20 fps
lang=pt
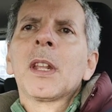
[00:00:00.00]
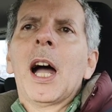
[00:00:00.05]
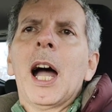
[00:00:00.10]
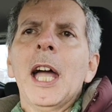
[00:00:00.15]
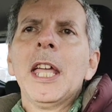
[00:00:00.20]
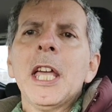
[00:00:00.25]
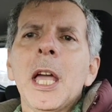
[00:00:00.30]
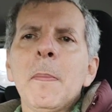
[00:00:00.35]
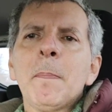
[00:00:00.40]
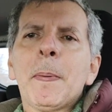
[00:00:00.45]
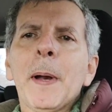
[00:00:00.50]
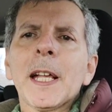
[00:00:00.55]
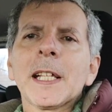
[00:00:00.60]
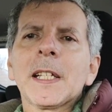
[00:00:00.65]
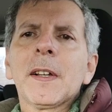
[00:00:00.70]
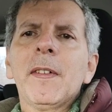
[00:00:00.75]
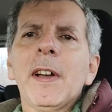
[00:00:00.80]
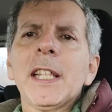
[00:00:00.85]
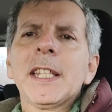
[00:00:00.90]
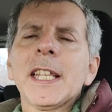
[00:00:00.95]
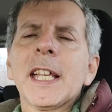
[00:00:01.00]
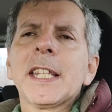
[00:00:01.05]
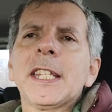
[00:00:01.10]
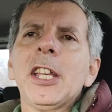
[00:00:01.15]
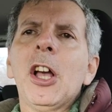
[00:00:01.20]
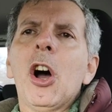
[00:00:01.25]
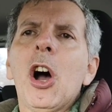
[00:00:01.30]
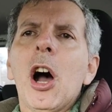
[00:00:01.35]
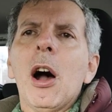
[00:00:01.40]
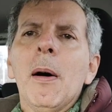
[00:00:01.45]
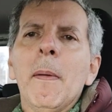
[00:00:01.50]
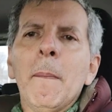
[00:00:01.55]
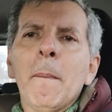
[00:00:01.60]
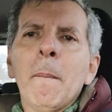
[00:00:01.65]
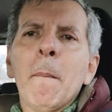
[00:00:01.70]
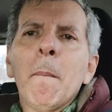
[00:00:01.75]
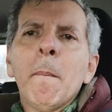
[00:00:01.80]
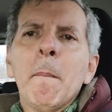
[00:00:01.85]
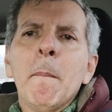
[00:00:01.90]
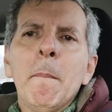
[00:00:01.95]
Aí a empresa vai dizer assim, ó,
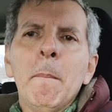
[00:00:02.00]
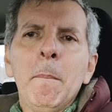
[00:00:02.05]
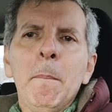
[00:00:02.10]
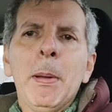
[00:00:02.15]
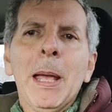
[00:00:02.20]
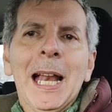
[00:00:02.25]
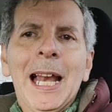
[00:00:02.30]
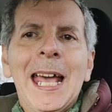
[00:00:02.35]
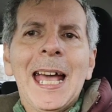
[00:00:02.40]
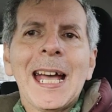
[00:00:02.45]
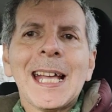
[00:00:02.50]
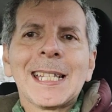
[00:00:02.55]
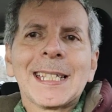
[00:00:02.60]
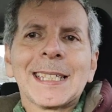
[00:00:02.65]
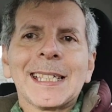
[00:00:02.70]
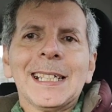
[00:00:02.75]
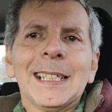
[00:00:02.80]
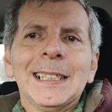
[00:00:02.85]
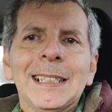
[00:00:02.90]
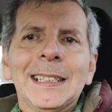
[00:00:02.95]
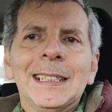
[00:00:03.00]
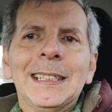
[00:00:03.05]
beleza,